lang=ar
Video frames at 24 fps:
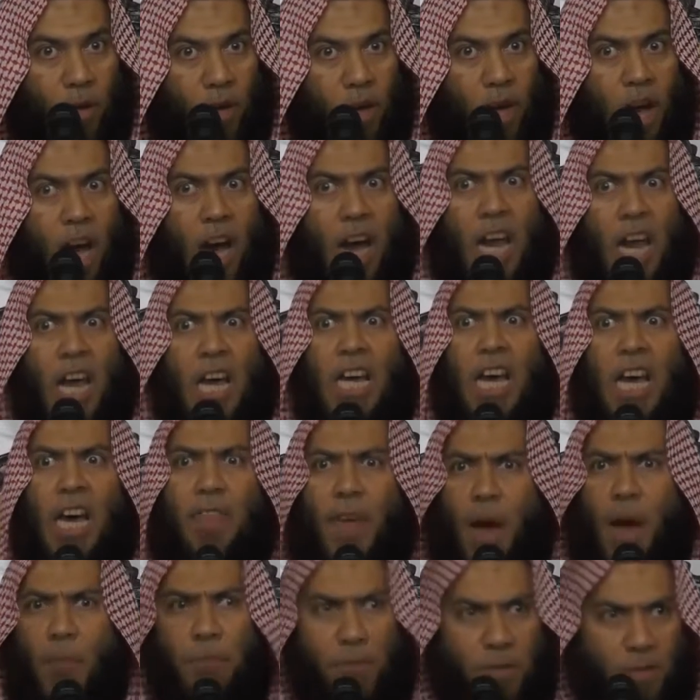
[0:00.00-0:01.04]
قال
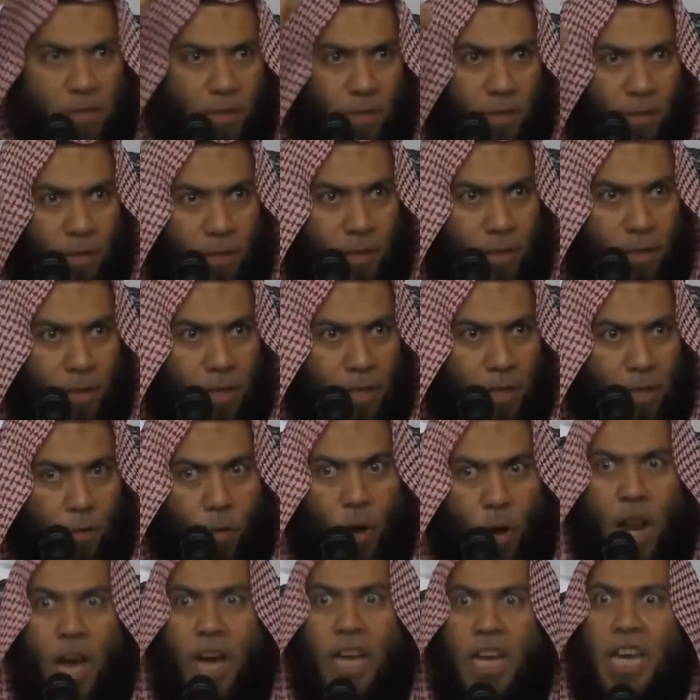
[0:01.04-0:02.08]
كذبت
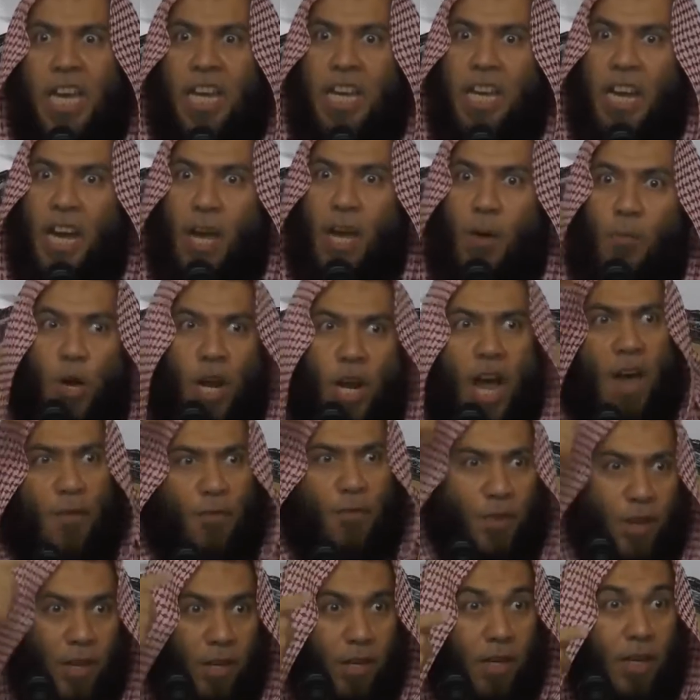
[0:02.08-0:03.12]
ولكنك
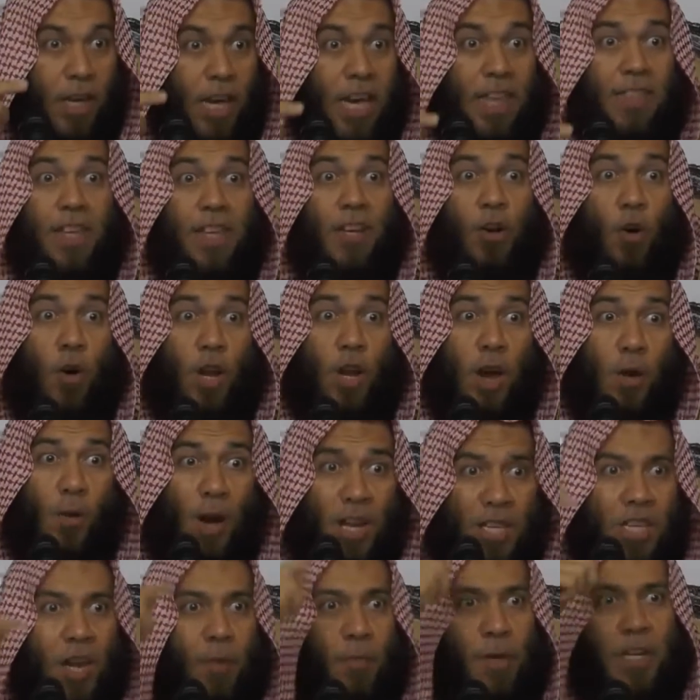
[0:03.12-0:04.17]
منافق إذا هنا
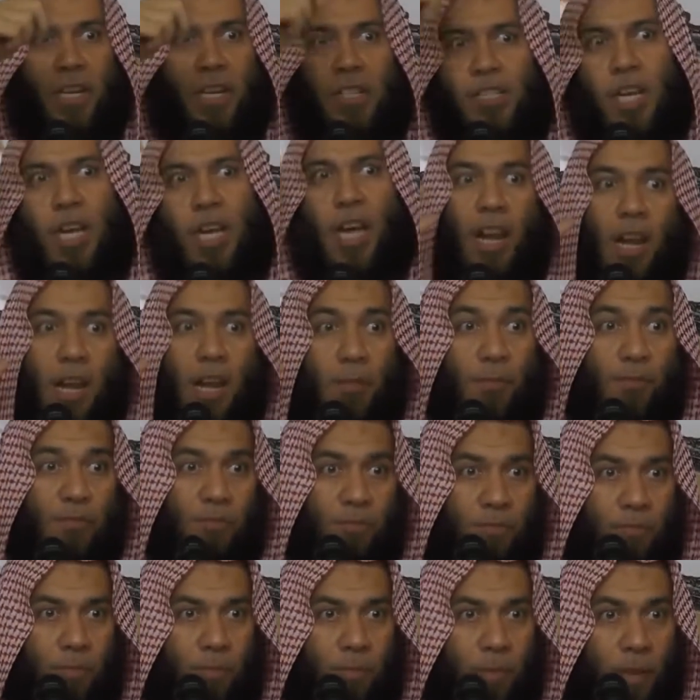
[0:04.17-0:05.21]
وجب أن يتكلم
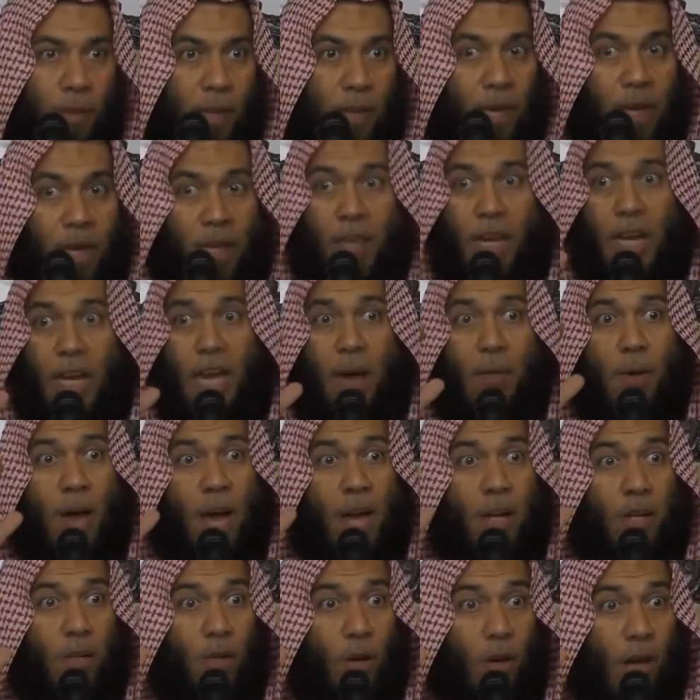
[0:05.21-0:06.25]
إذا
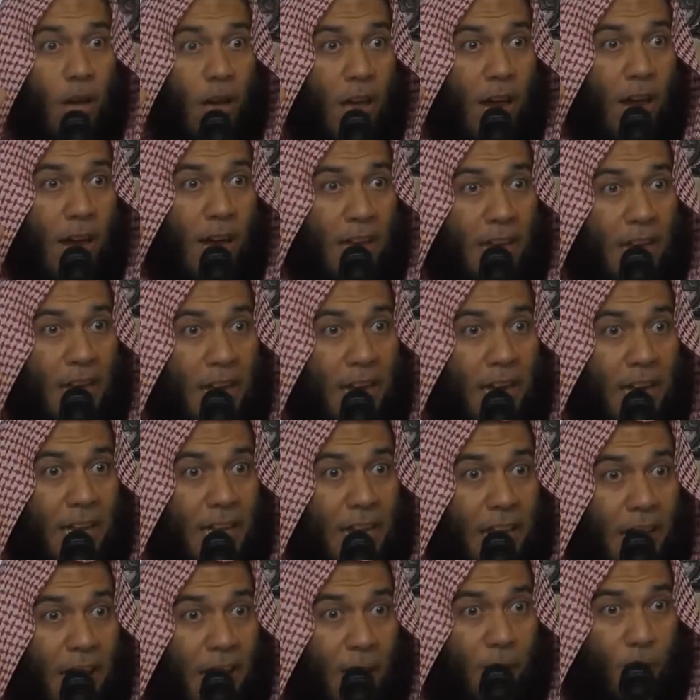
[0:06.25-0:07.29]
كما أنه أحيانا
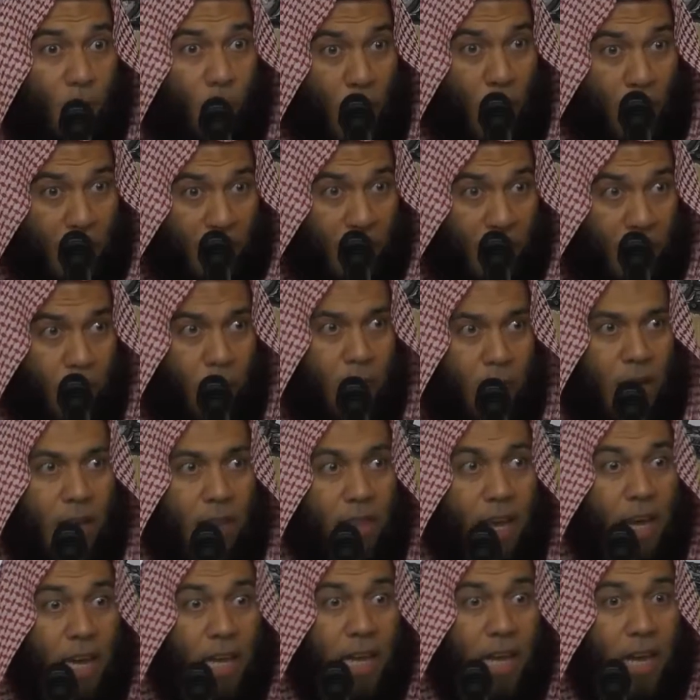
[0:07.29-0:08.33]
الكلام محرم
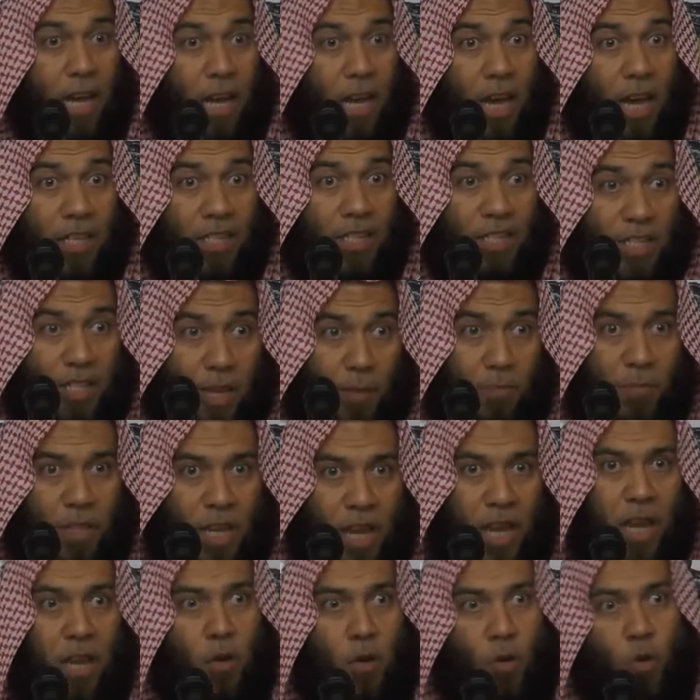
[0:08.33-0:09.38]
كذلك الصمت
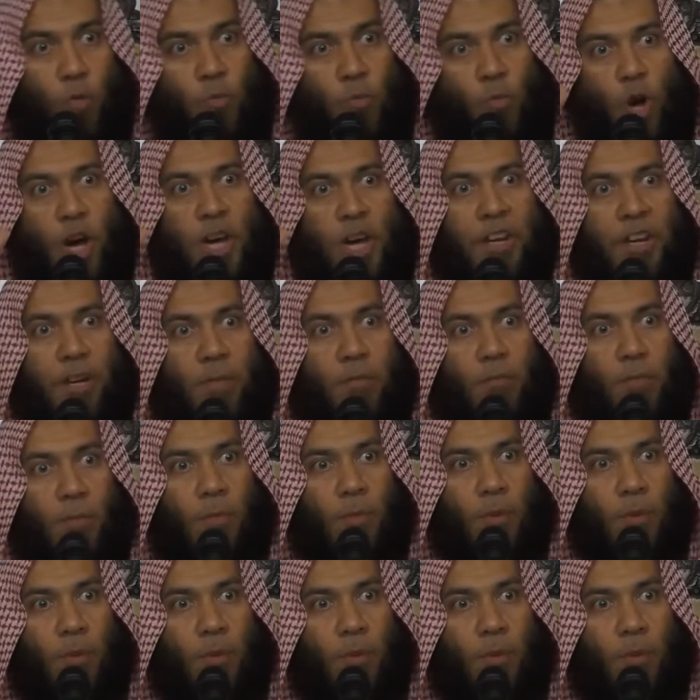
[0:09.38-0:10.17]
أحيانا يكون محرم